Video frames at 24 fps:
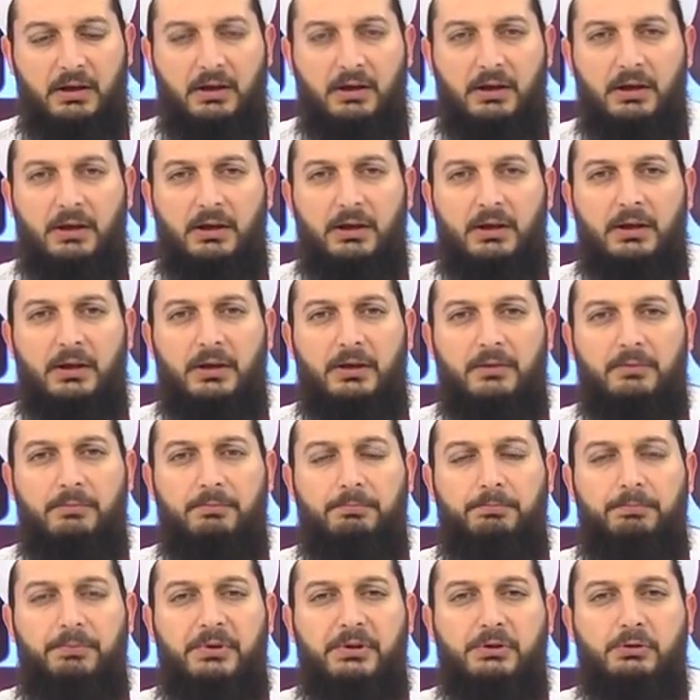Ee,
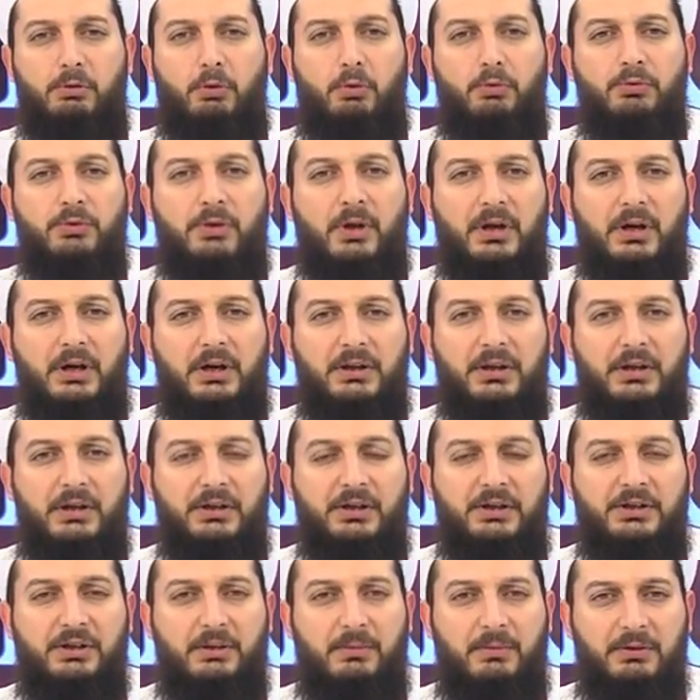biz onlar kadar
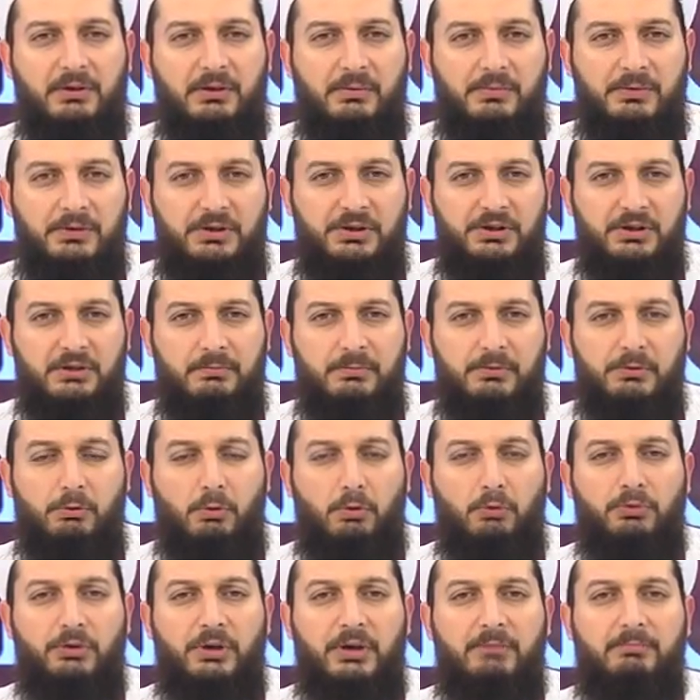yaşamadığımız için biz
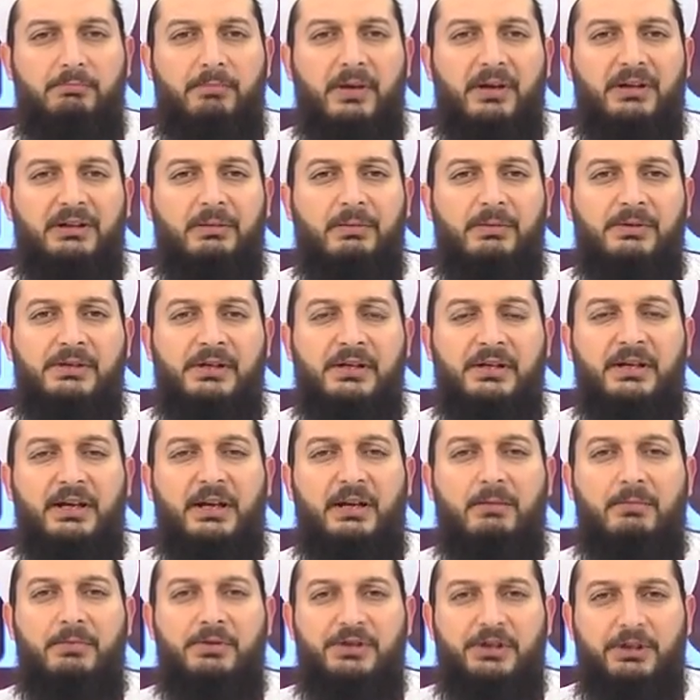onların mertebesine
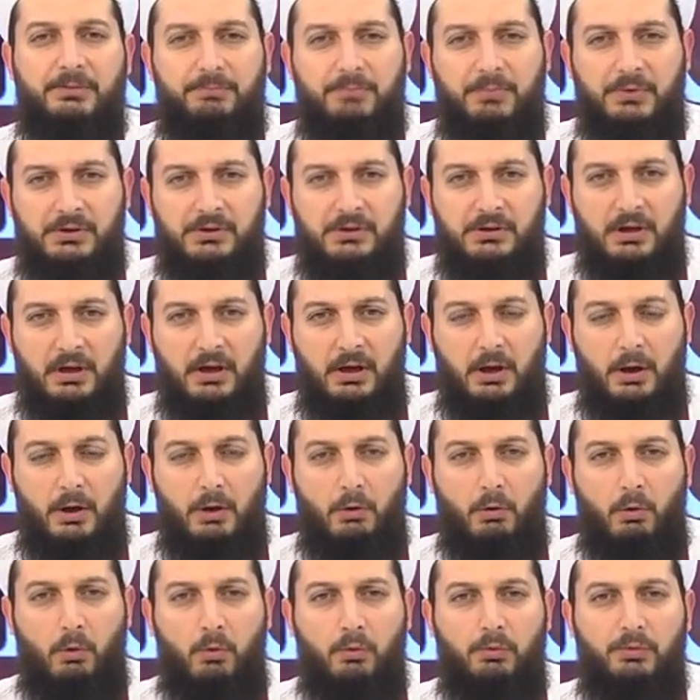gelemeyecek miyiz?
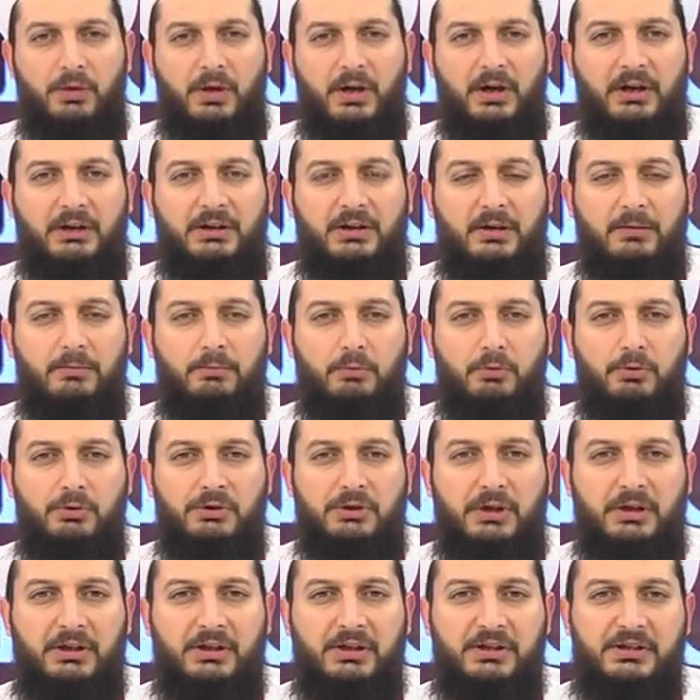Onlar kadar bu
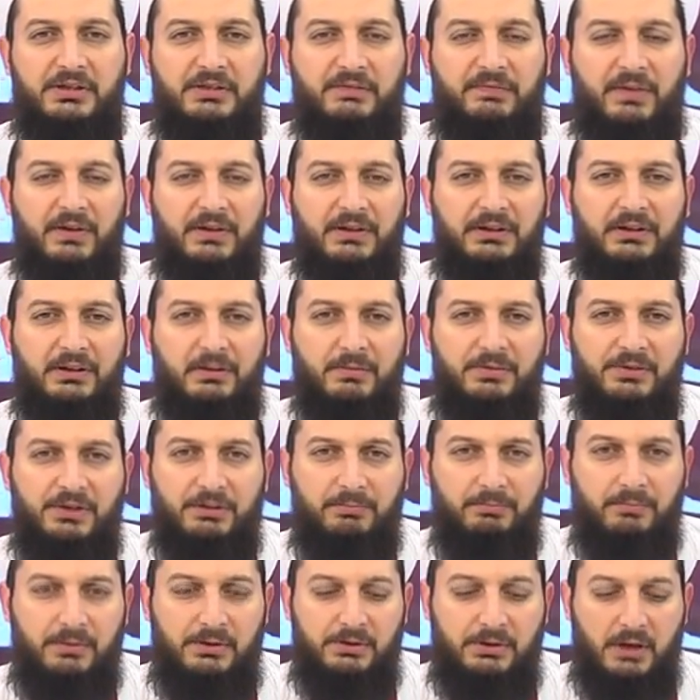işlerden istifade
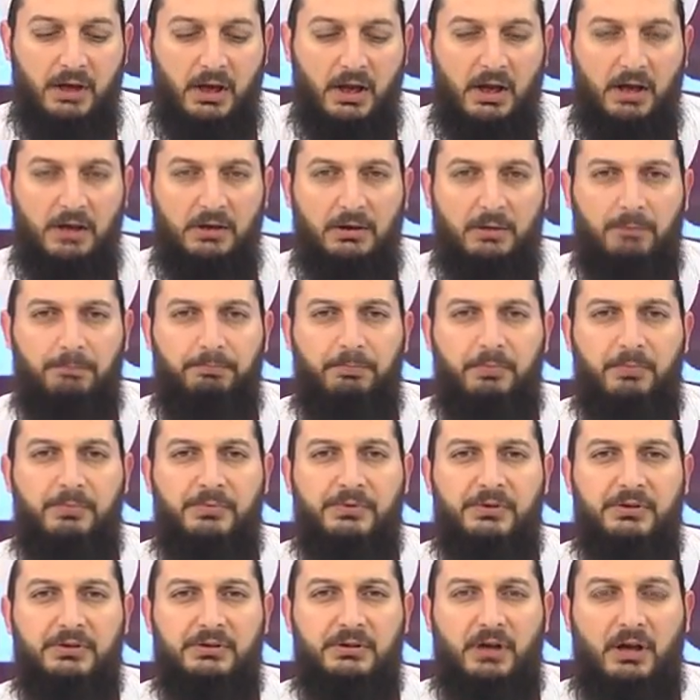edemeyecek miyiz?
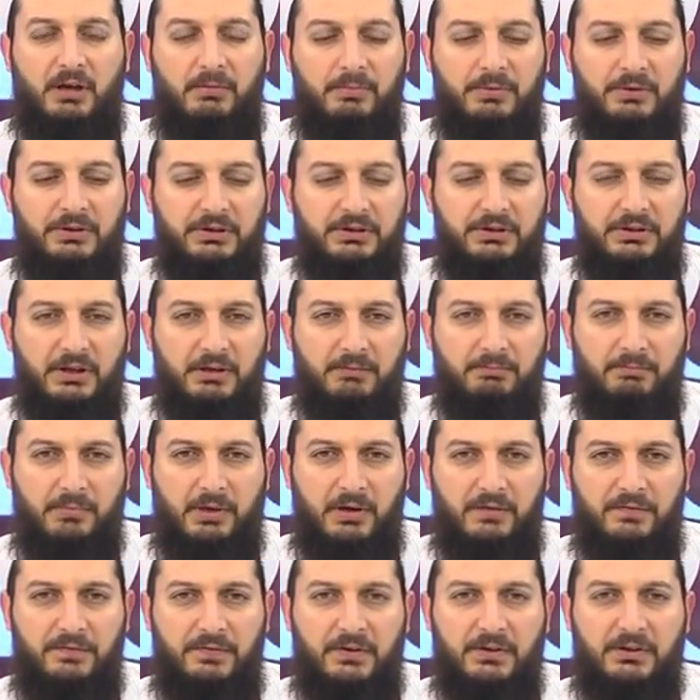Rabbimizin rahmetinden,
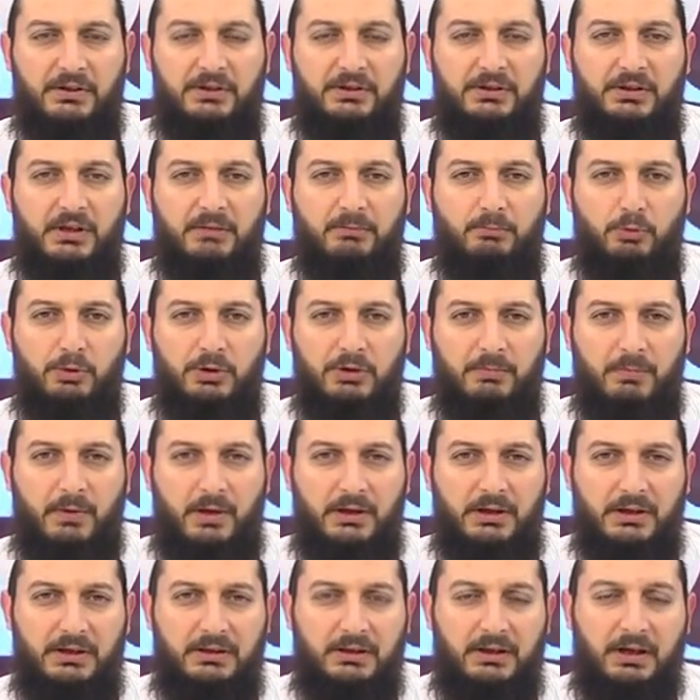mağfiretinden, bu
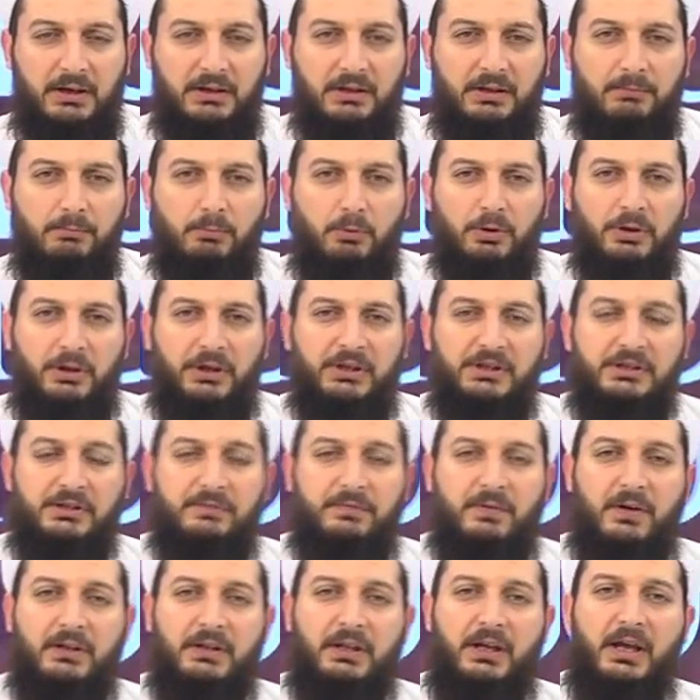ibadetlerden bu kadar
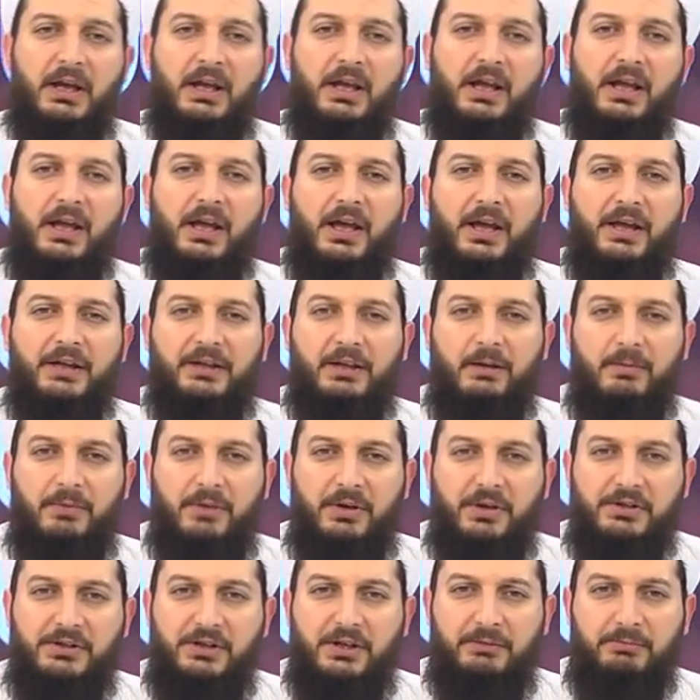istifade
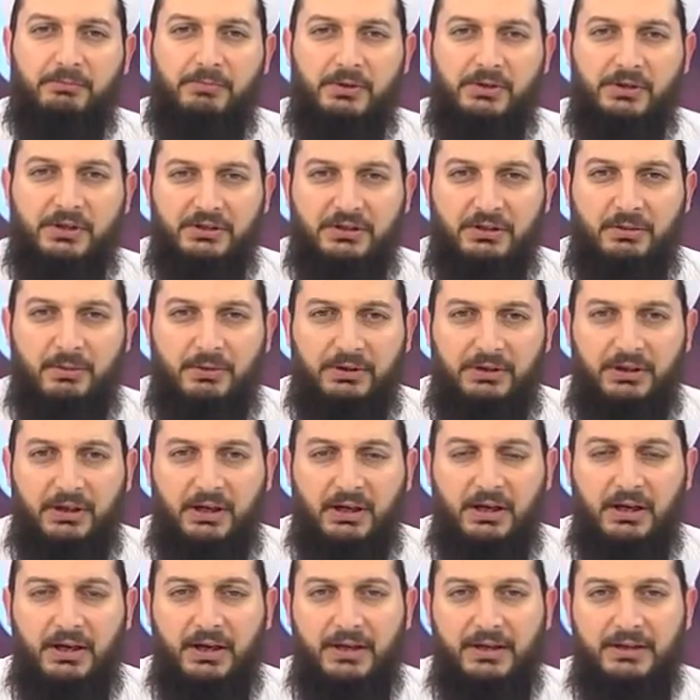edemeyecek miyiz acaba
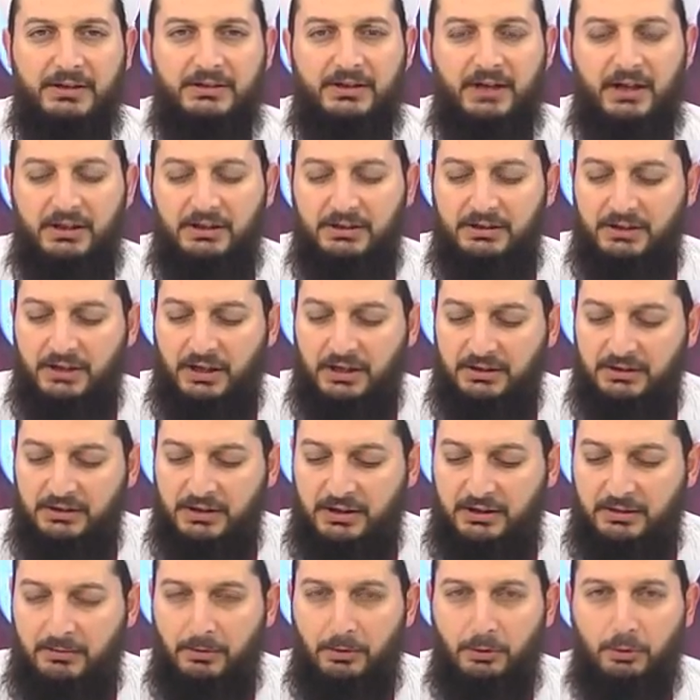diye kendi
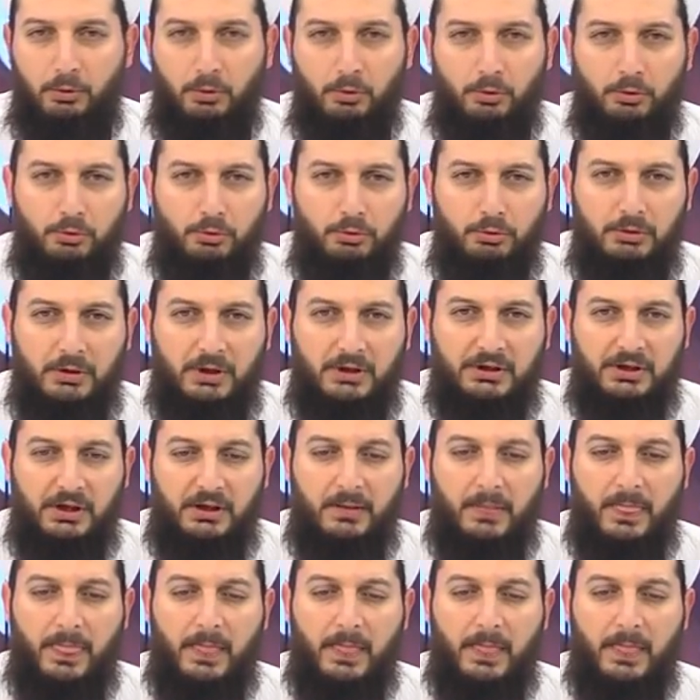kendilerine böyle konuşurlarken